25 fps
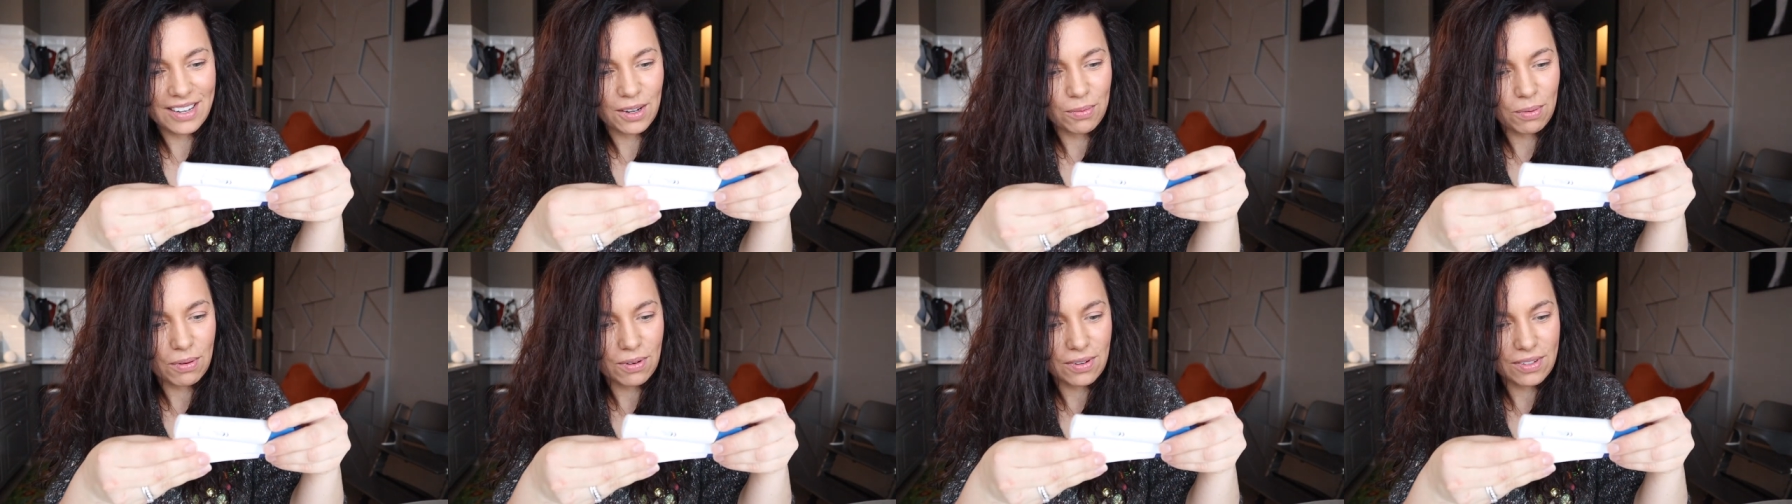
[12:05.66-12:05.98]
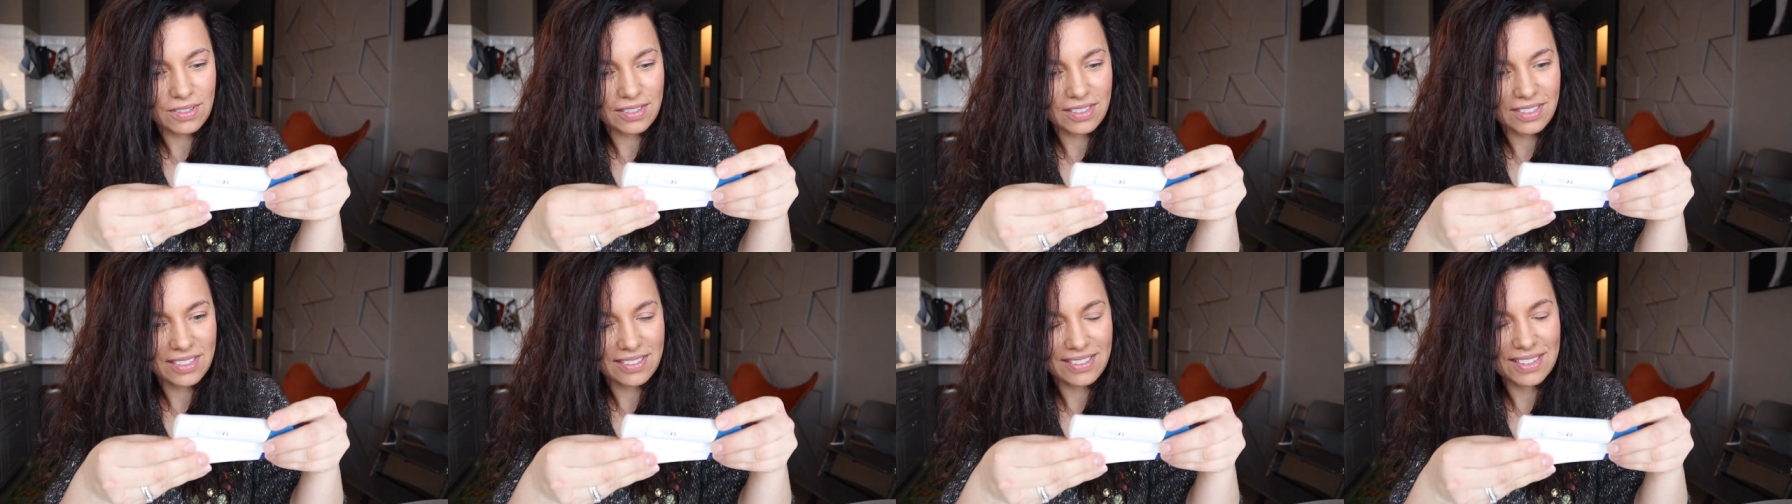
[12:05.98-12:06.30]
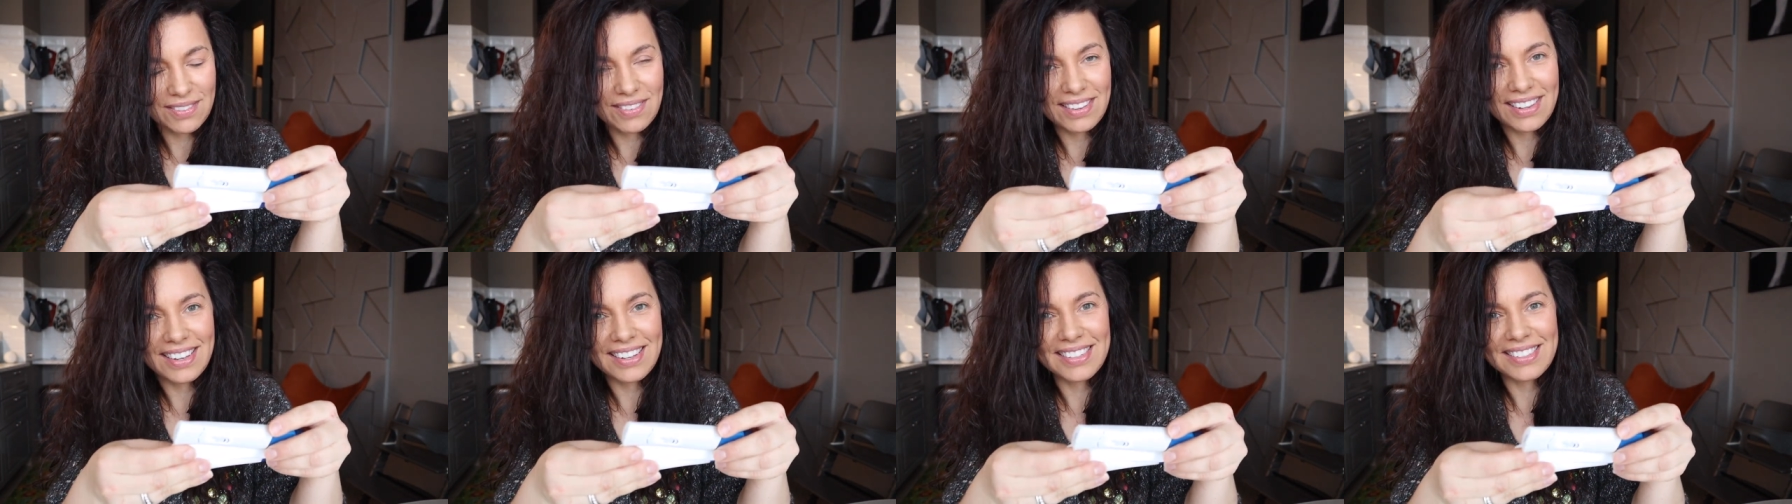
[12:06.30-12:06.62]
я просто
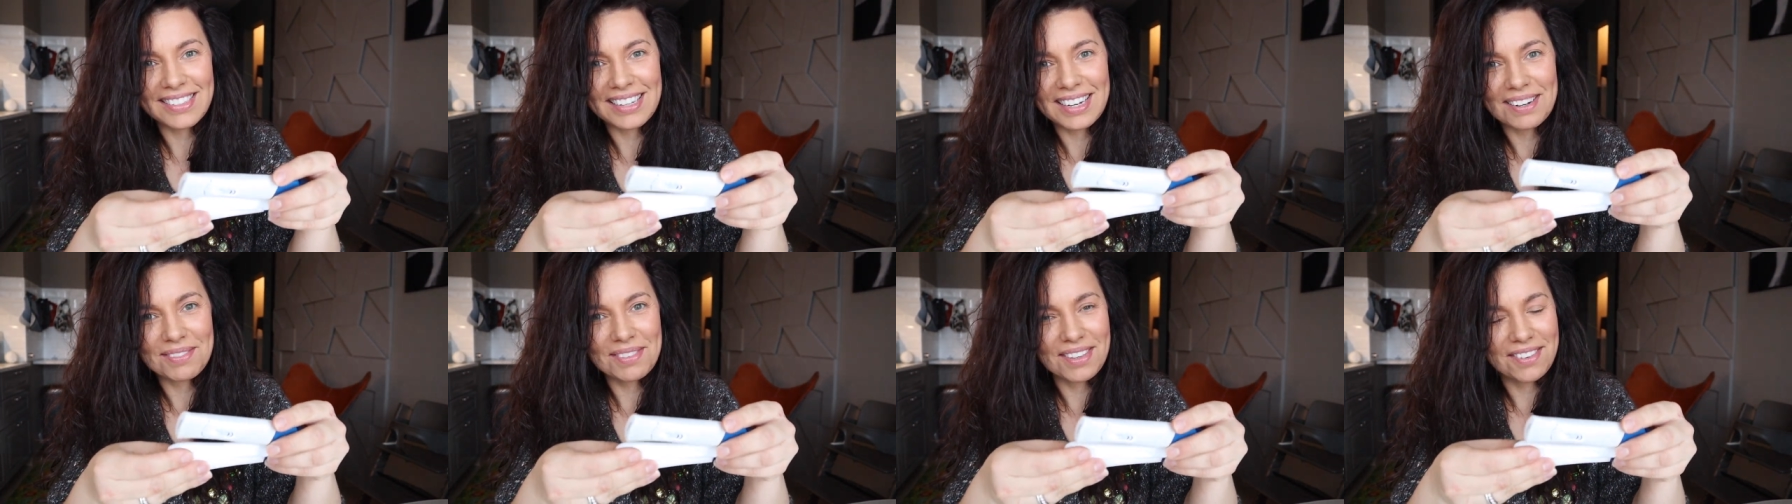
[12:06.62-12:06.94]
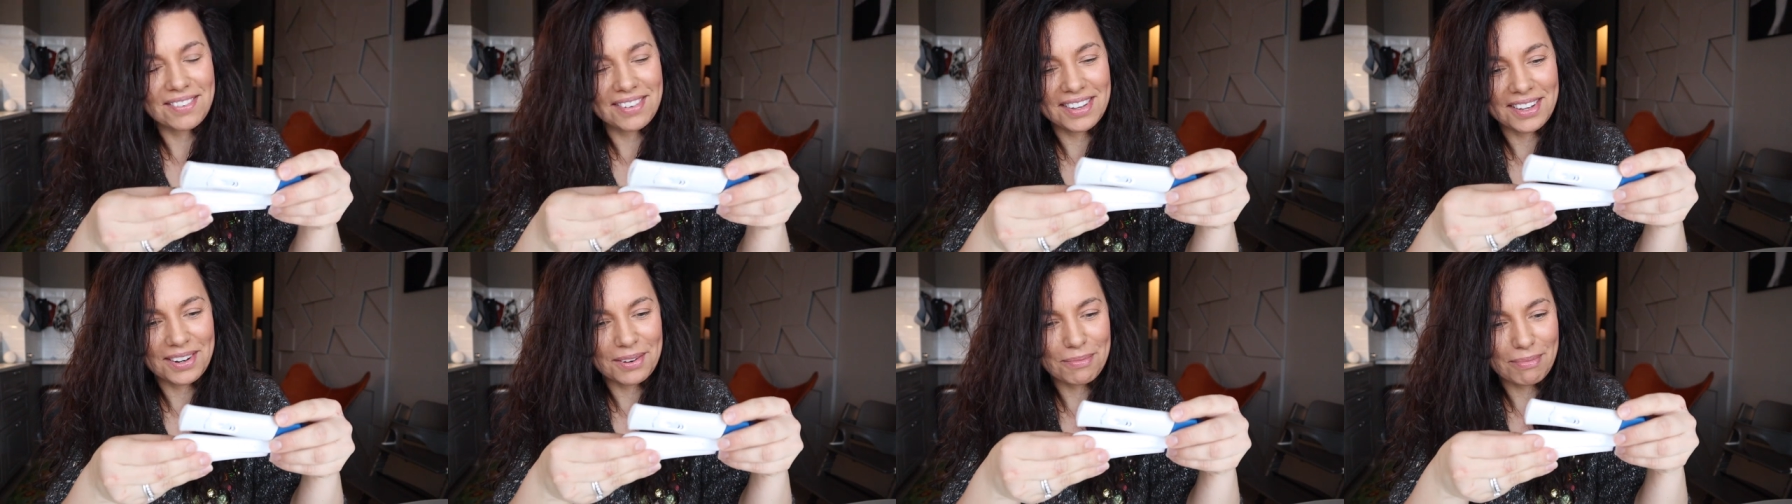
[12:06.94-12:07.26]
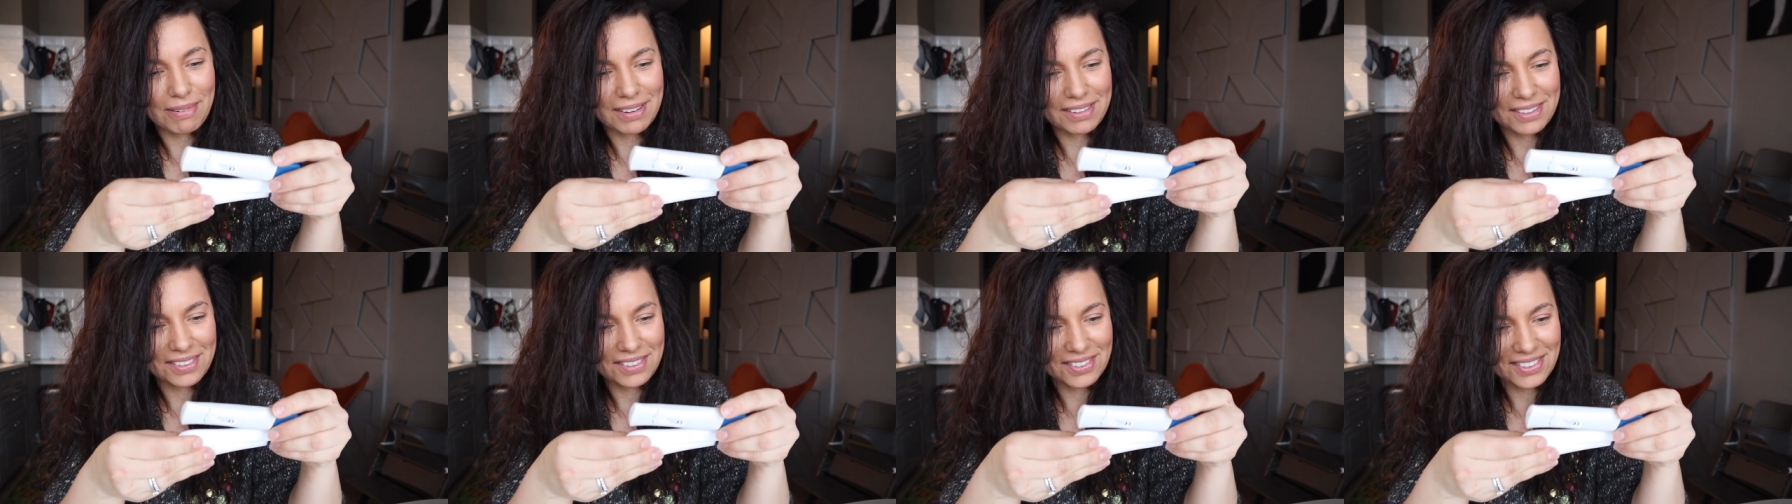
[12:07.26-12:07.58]
своим глазам не верю,
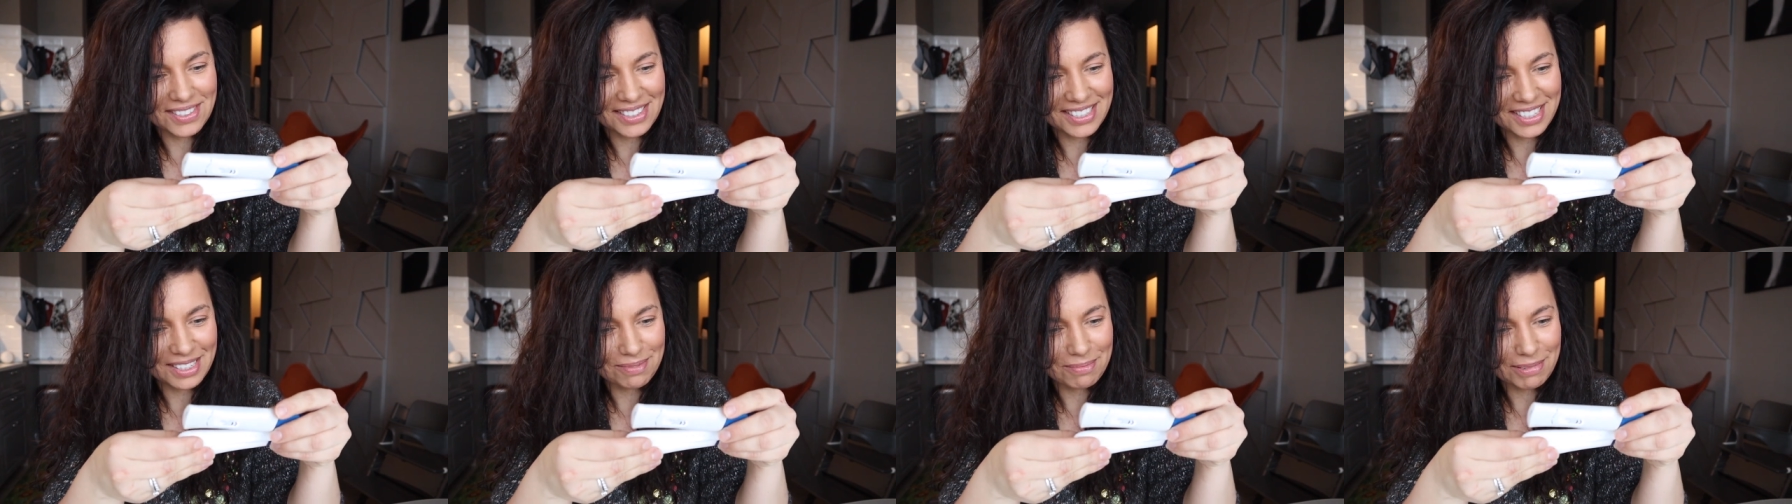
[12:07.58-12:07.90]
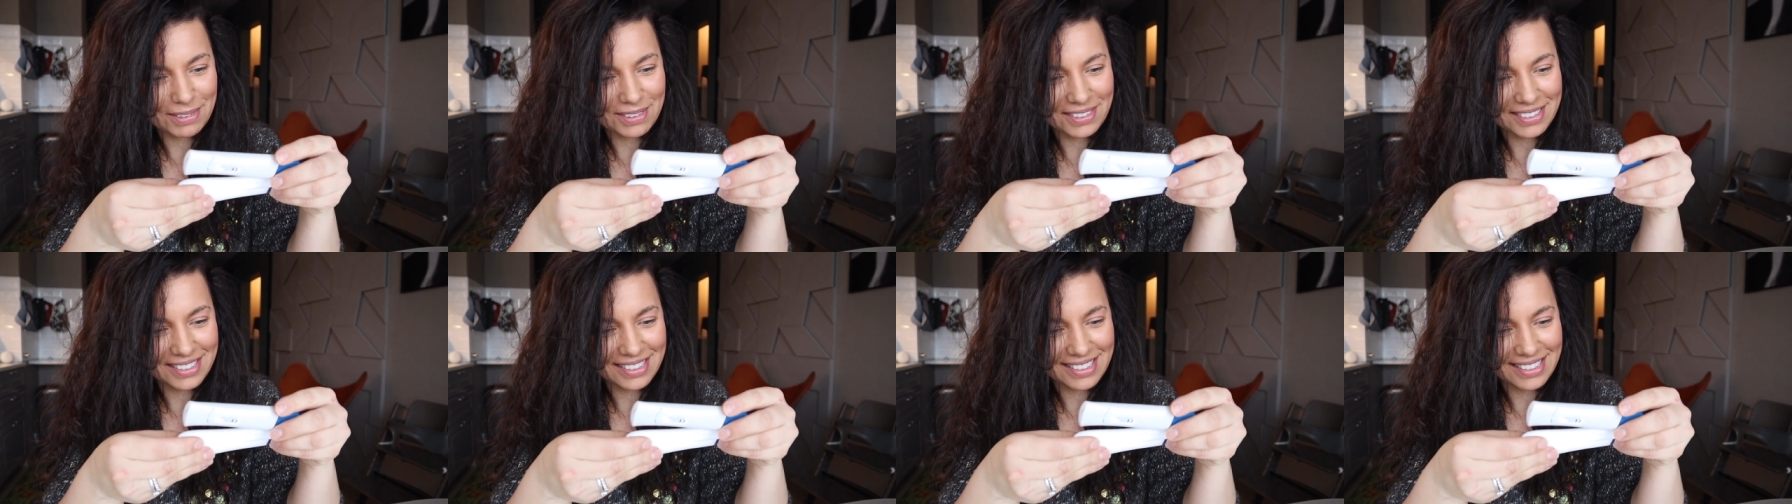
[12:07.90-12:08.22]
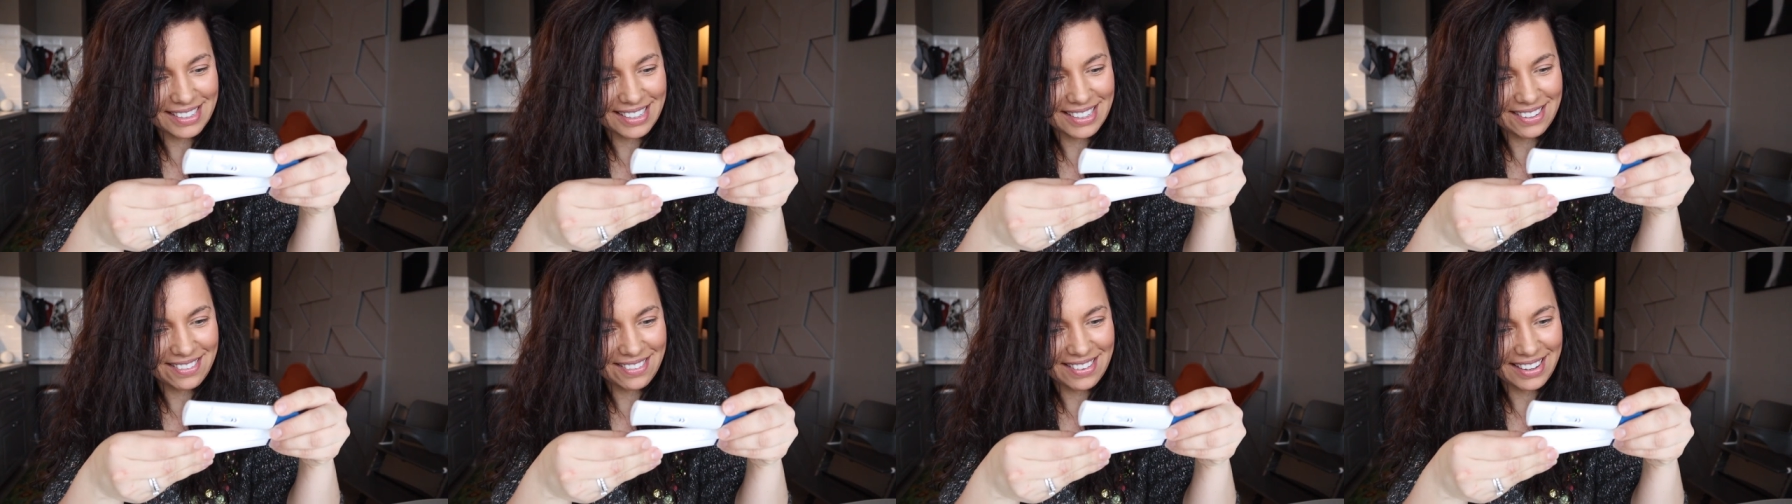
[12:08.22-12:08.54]
подружки, просто не